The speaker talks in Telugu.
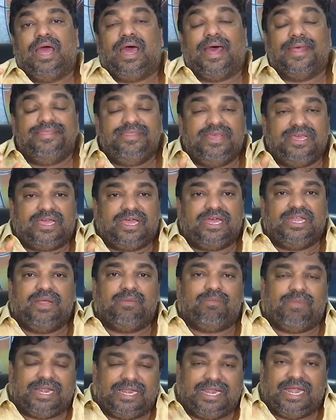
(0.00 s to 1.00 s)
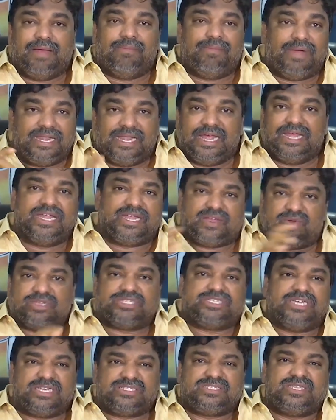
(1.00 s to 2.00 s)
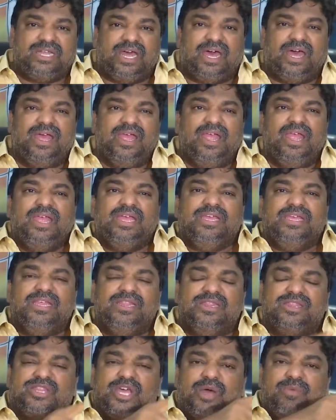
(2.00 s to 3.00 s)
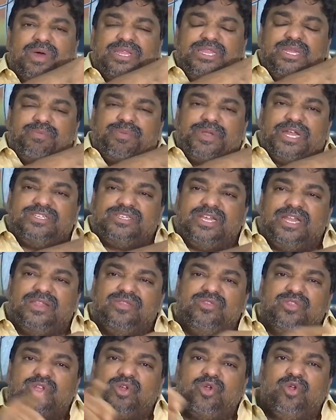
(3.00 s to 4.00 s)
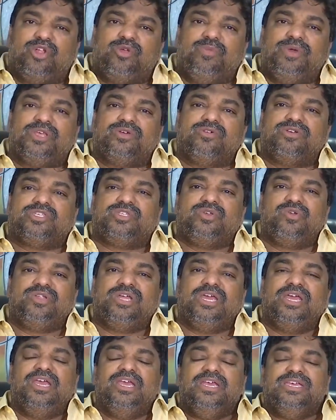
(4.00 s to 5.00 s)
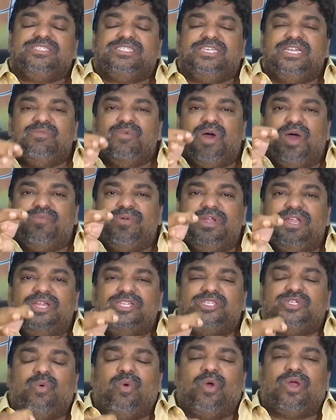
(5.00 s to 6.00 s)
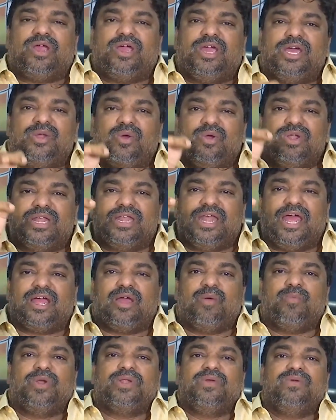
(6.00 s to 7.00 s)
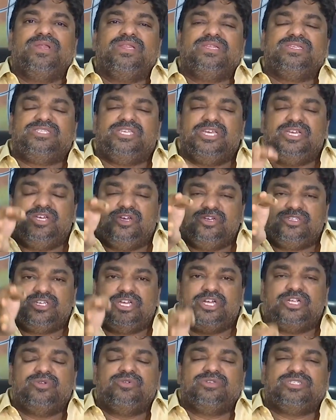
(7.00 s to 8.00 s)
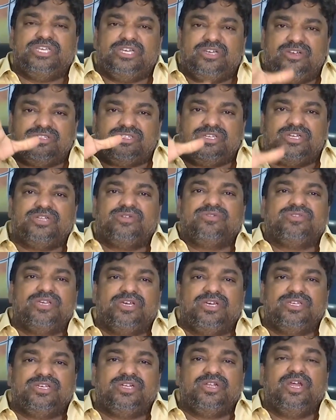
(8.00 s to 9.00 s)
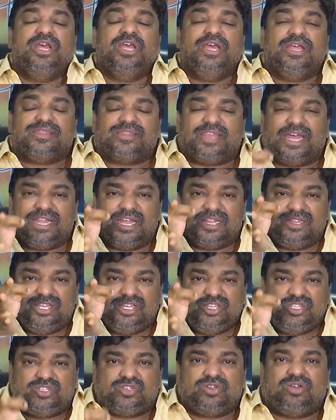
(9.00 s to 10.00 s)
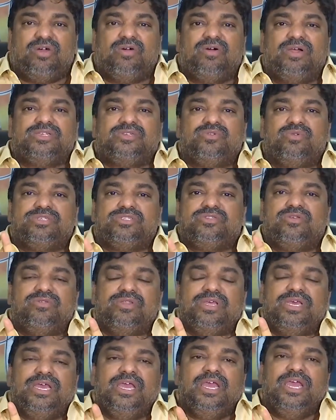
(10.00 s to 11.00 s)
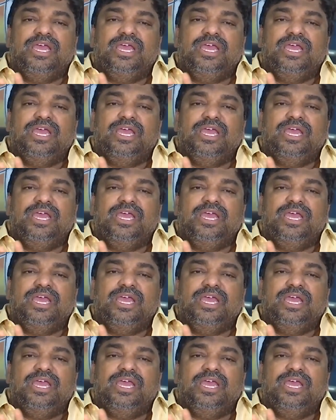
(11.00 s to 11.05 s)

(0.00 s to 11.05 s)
అందుకని మళ్ళా మళ్ళా రిక్వెస్ట్ చేస్తున్నా ఇంతమంది ప్రజలందరూ రోడ్డు మీదకి వస్తుంటే సినిమా ఫీల్డ్ నుంచి ఒక్కరు కూడా రాకపోవడం అనేది సిగ్గు చేయటు సిగ్గు చేయటు సిగ్గు చేయటు తల దించుకోవాల్సి వస్తుంది